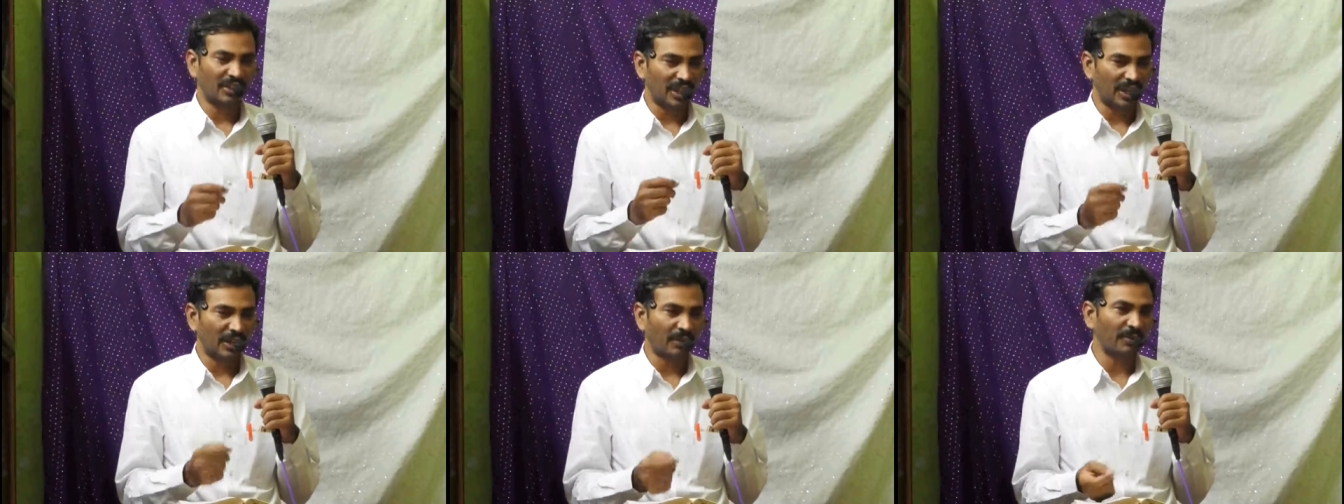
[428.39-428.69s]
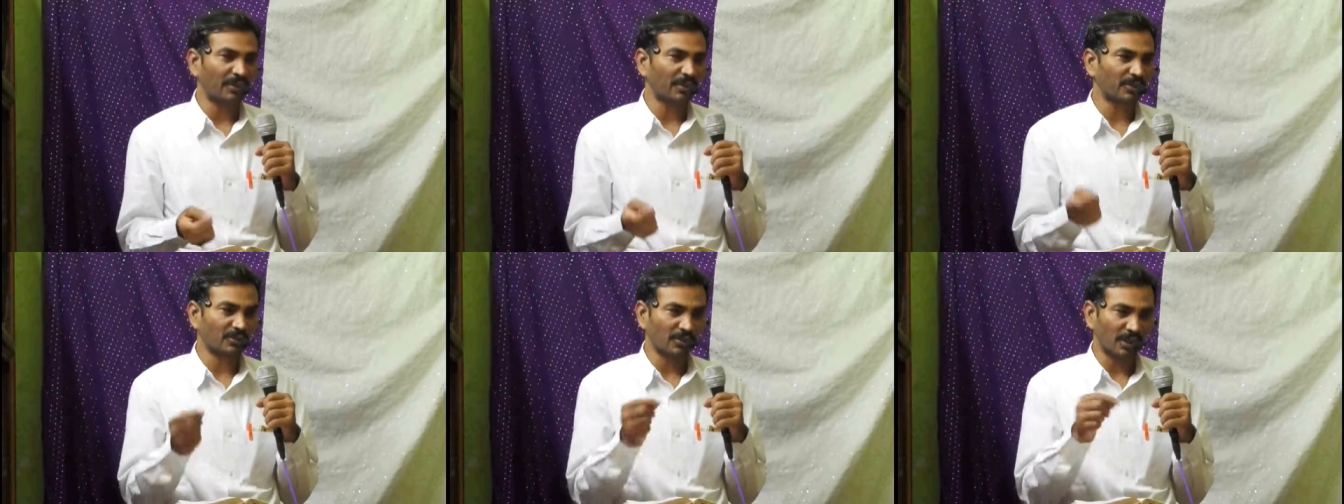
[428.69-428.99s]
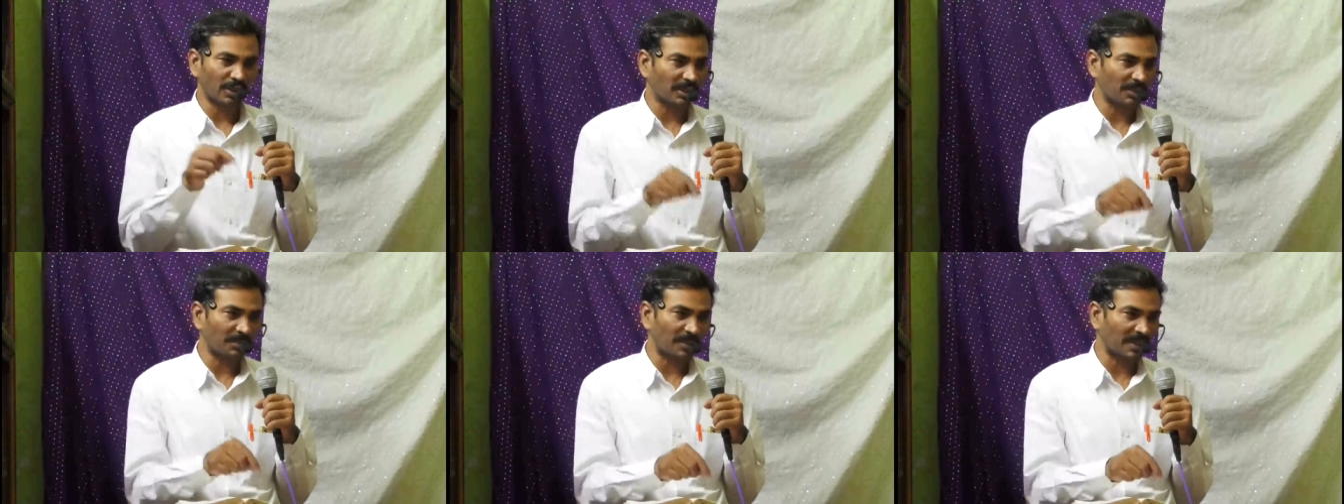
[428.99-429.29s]
దేవునికి
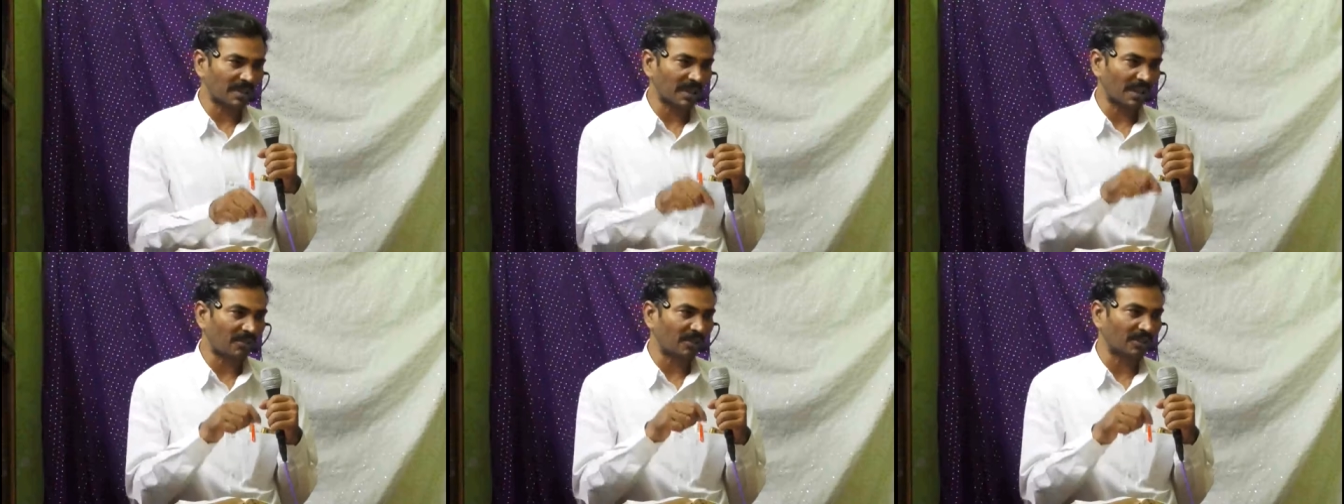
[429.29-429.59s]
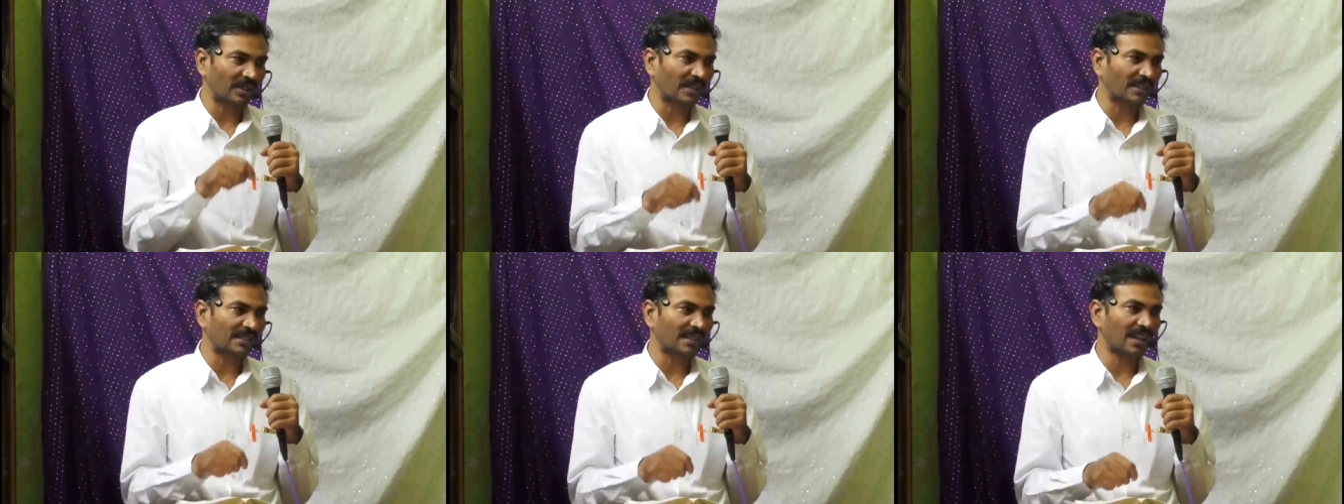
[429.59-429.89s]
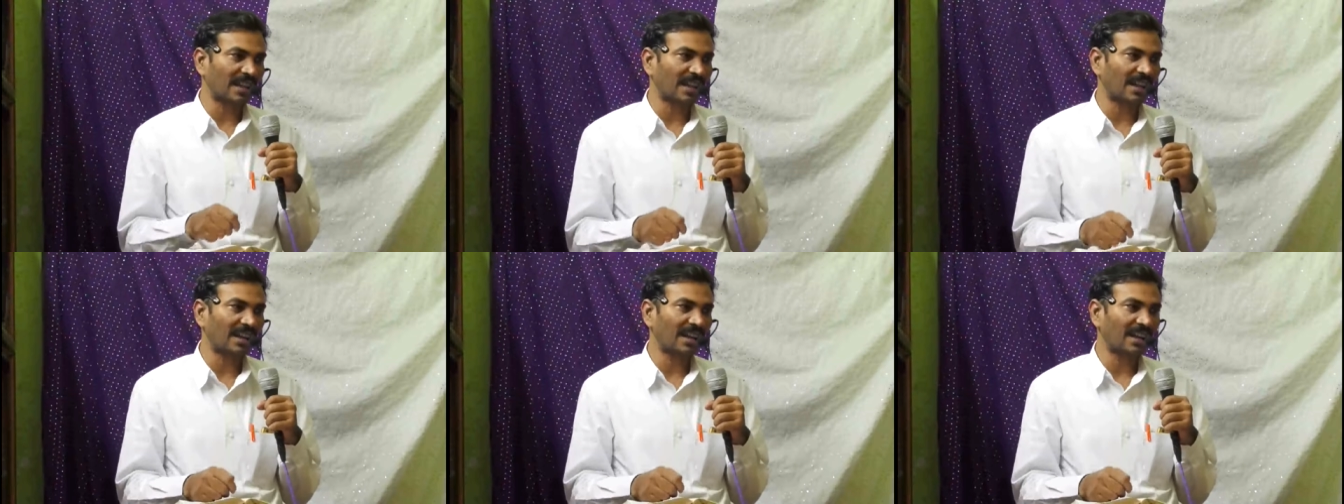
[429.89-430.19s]
సొంత ప్రజలు ఎవరో
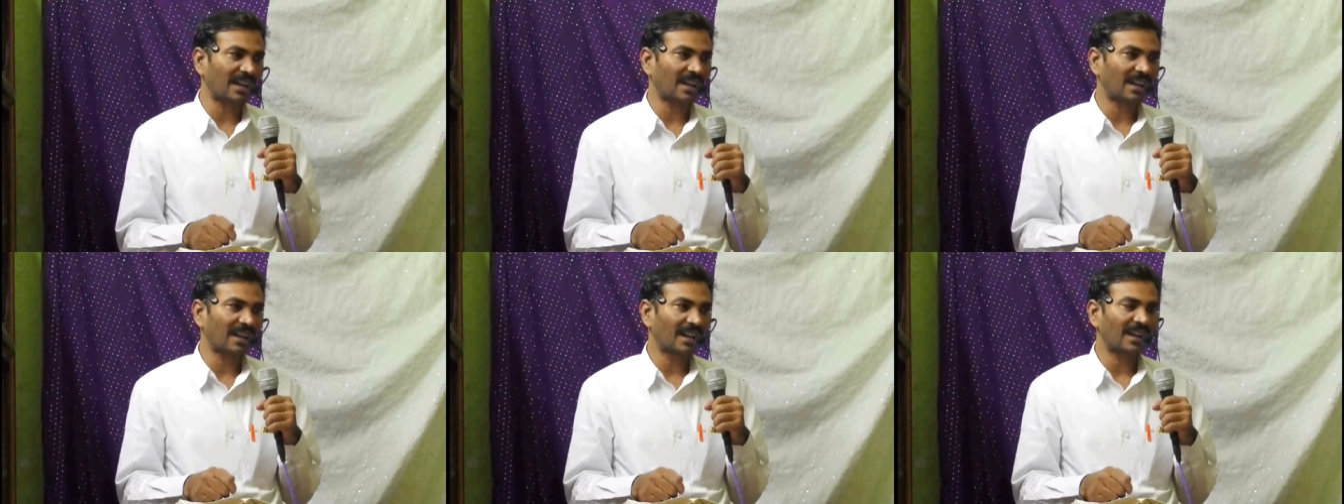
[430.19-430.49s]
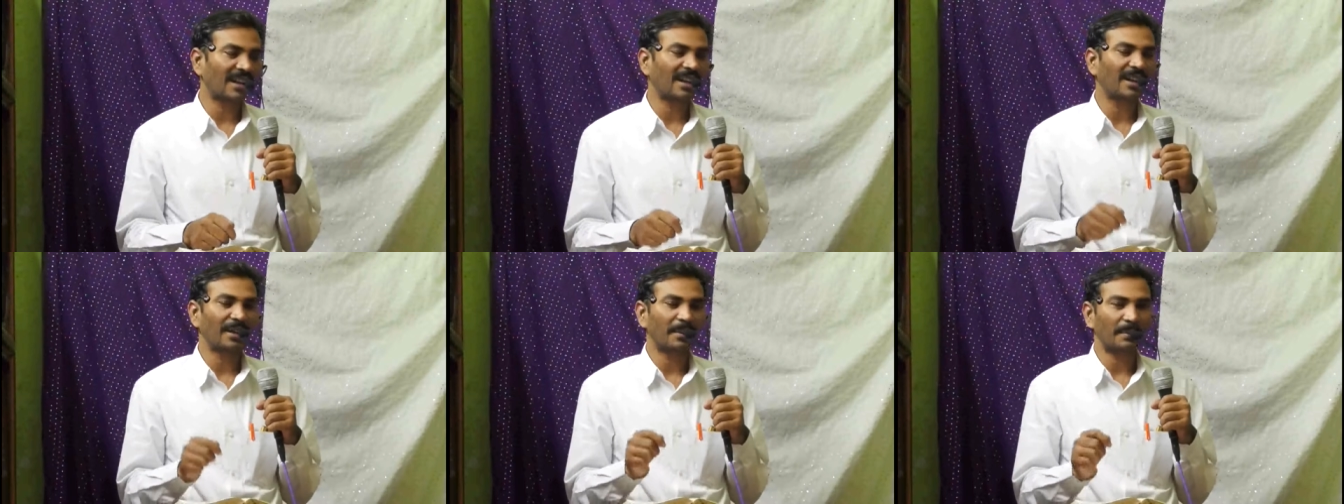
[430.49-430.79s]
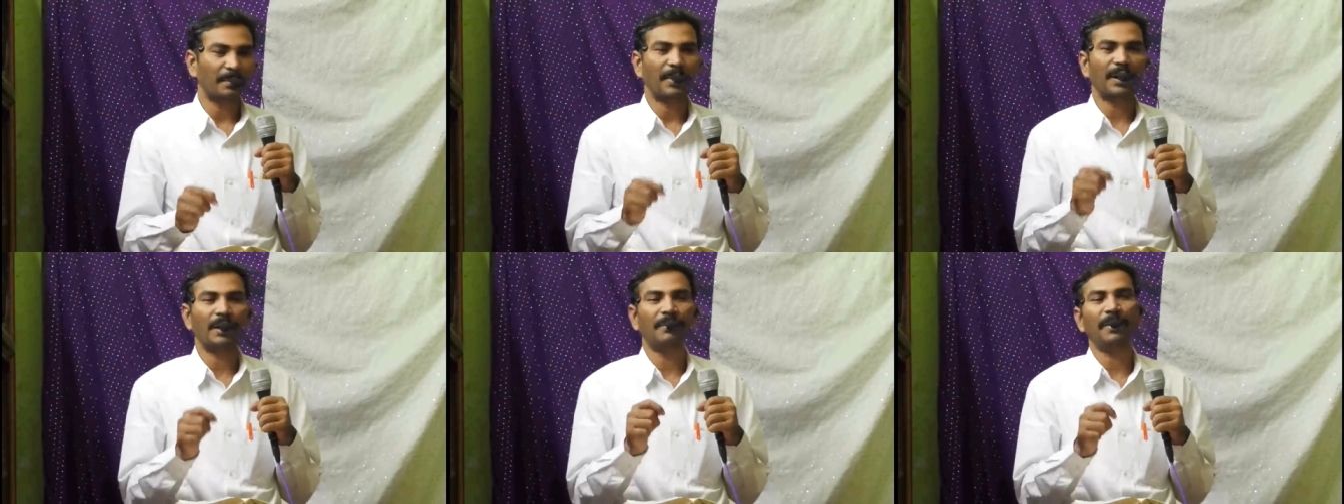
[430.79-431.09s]
తెలుసా
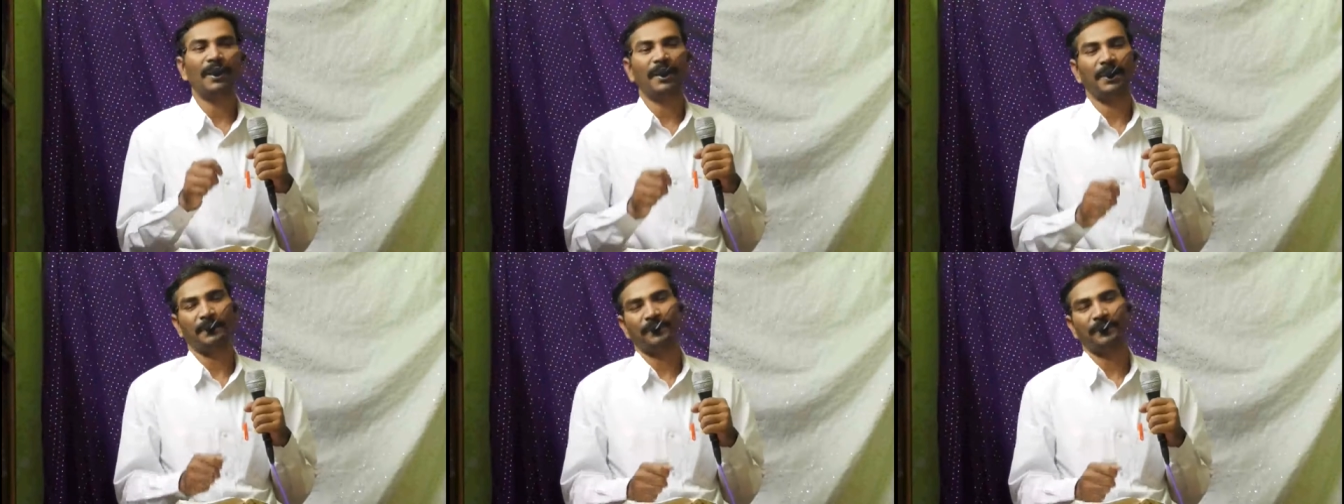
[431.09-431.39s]
మనమే